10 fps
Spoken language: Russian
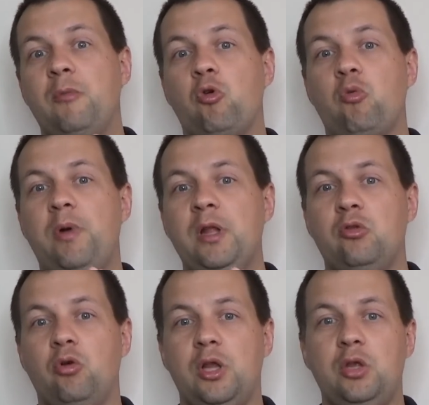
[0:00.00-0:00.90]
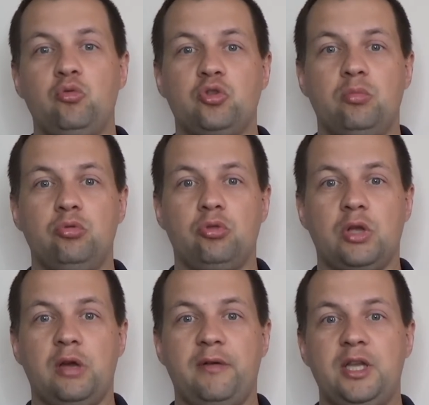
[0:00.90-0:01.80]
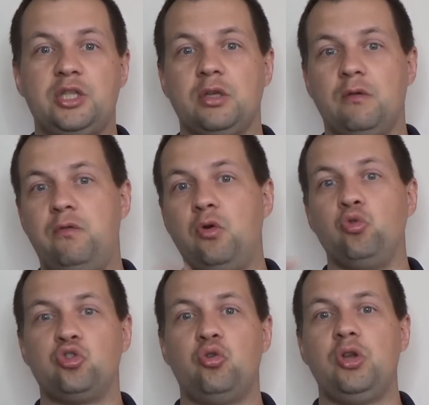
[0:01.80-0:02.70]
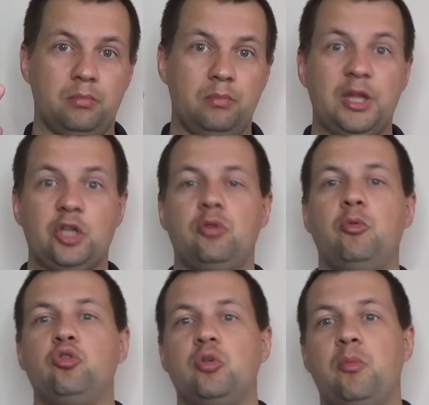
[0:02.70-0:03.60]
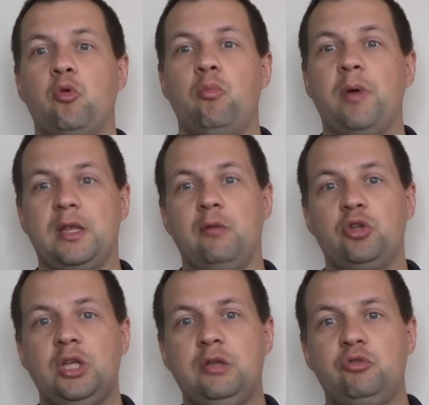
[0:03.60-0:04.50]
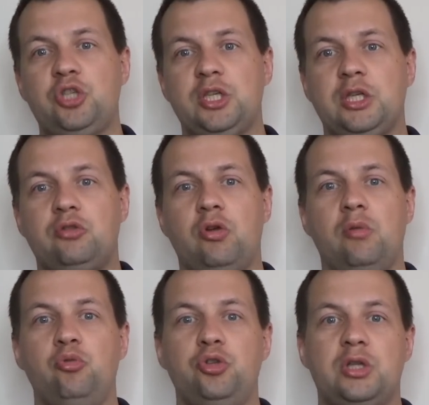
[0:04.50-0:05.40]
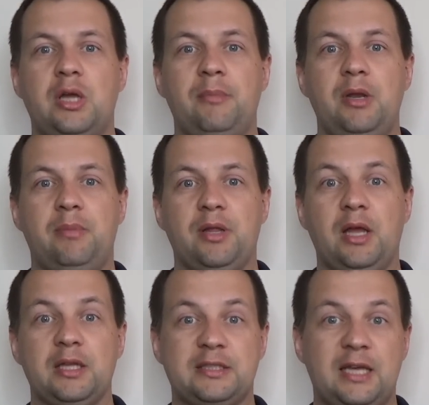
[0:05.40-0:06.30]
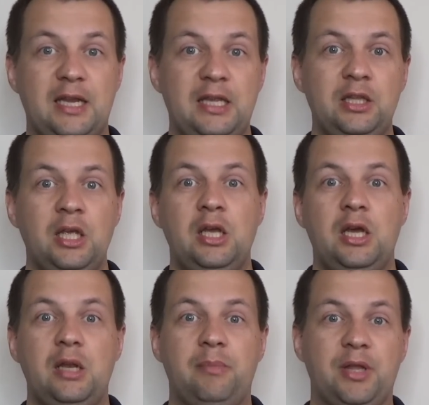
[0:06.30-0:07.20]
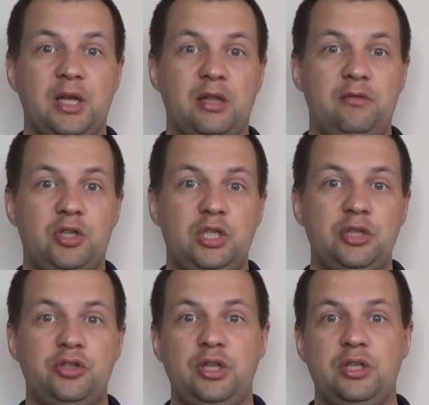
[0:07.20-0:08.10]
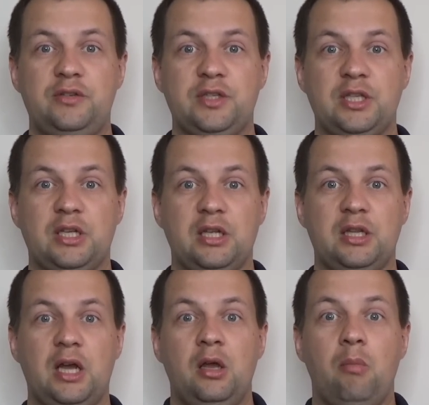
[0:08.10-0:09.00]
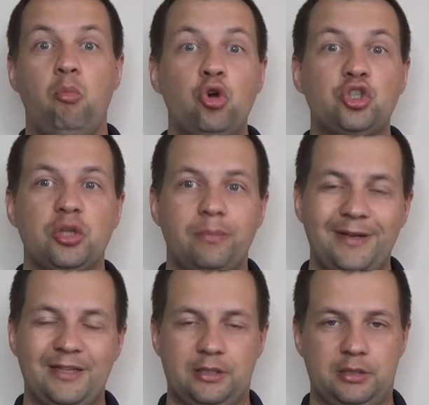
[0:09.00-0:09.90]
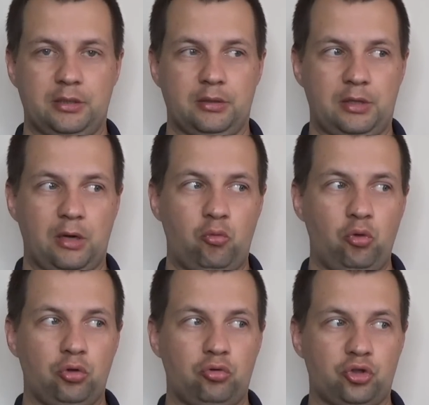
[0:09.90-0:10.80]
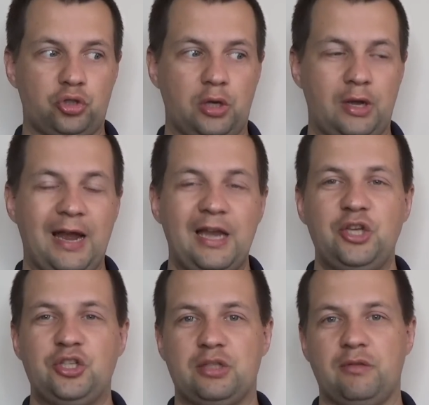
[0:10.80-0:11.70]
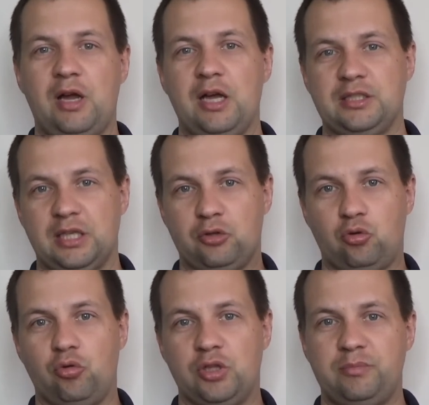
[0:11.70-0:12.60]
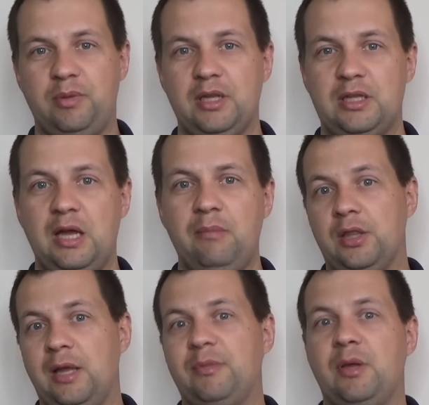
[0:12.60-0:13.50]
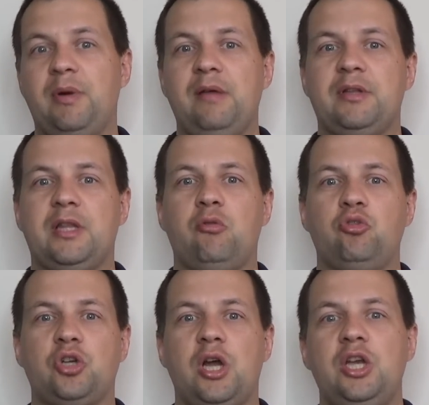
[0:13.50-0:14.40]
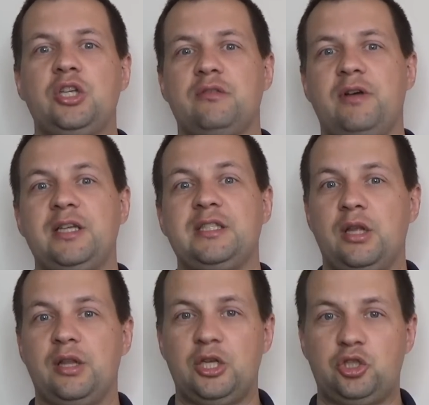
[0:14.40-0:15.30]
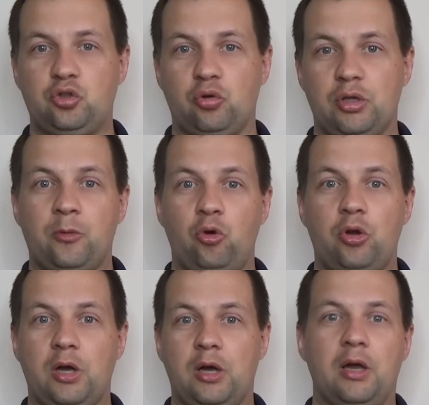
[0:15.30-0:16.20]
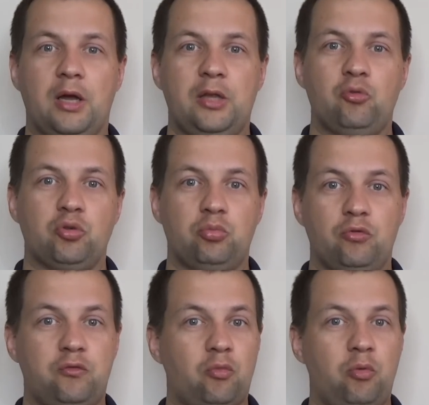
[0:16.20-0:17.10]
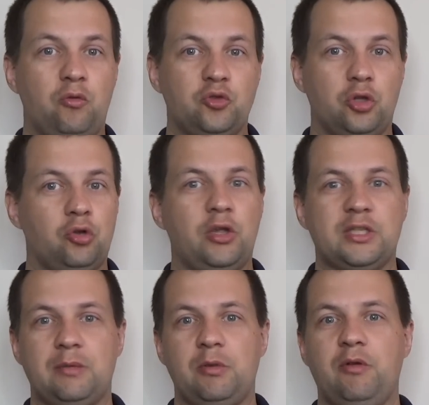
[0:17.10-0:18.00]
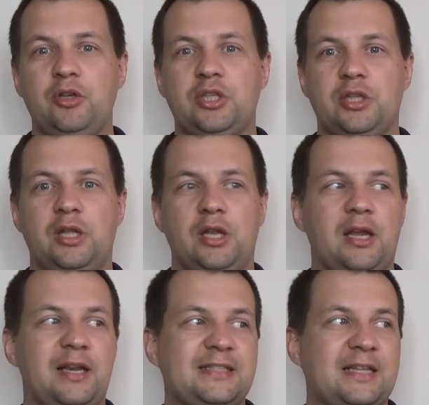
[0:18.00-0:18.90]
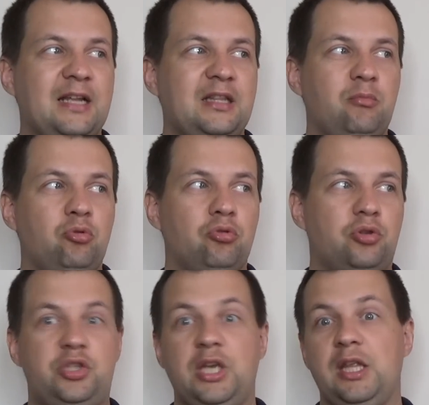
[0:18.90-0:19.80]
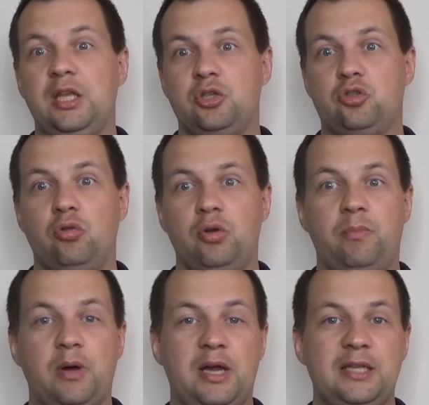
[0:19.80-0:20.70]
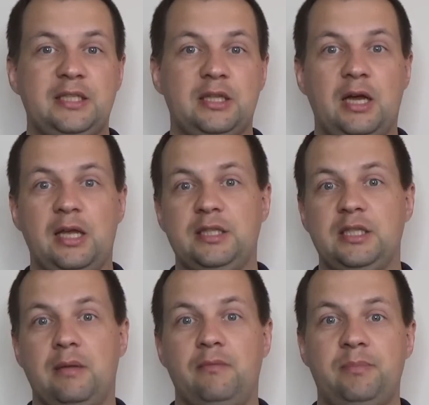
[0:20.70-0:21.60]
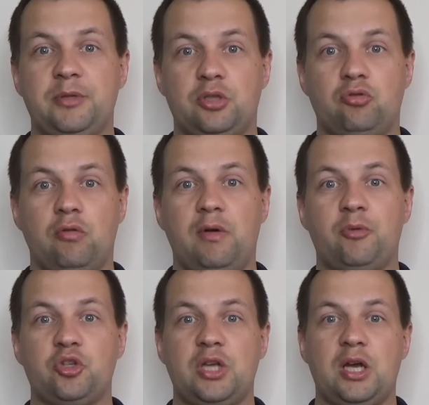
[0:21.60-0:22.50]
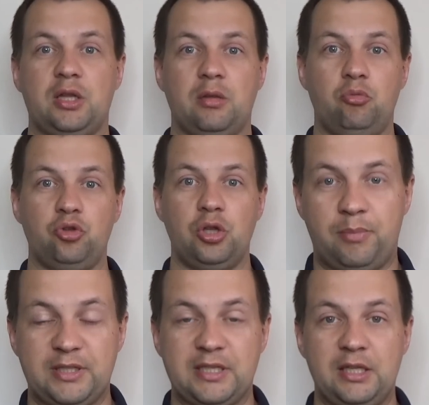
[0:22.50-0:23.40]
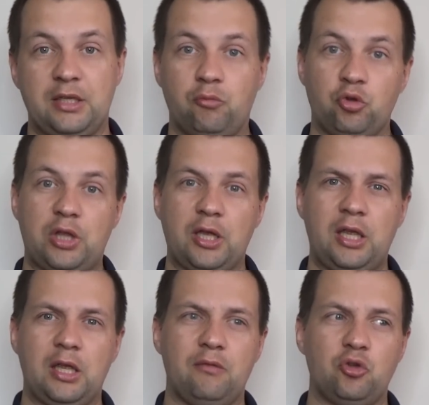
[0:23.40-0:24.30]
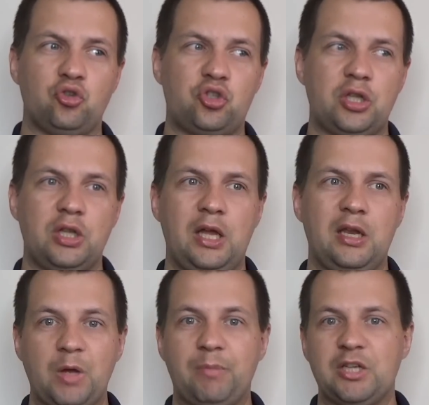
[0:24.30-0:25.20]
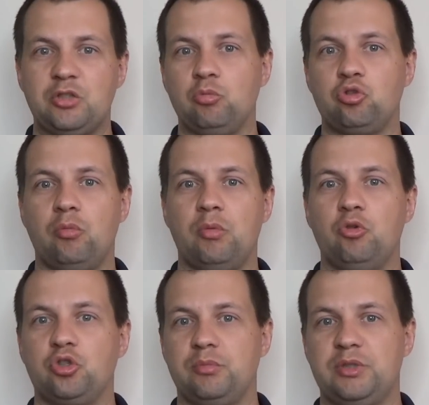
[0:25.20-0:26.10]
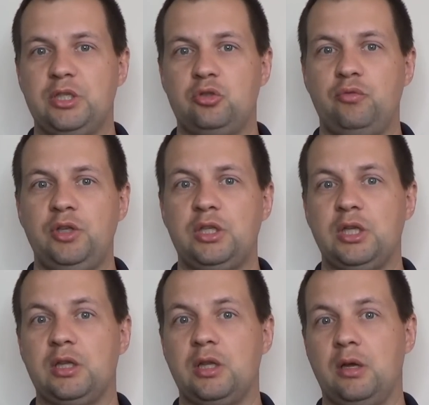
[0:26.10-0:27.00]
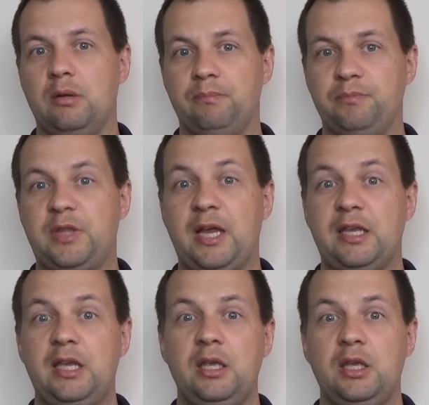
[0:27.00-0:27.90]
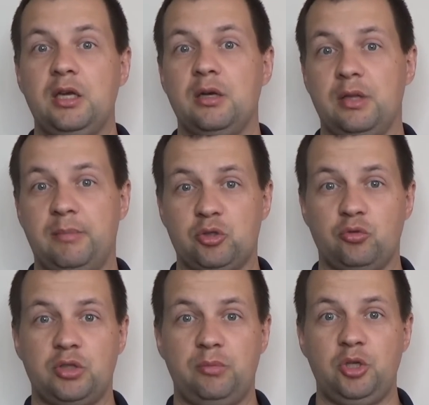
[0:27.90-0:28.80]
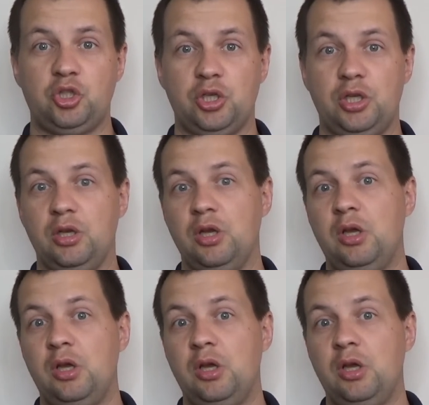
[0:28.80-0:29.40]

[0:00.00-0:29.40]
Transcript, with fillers: покупать, но они уже будут, как говорится, в ру-зоне. Мы на чем хуже покупать. А вот эта вот часть, которая будет там, там либо она сгорит, либо она конвертируется неизвестно когда. Может быть такое то, что количество акций, которые у нас были там, нам добавят такое же количество акций на наш счет. Только они уже будут в рублевой зоне. Но я сомневаюсь, это, наверное, растраты будут. Те они что ли погасят, а эти нам выплатят. Только вопрос, как это будет происходить. Вот такие я вижу сценарии. Максимум, что мы можем здесь увидеть, это торги их на московской бирже. И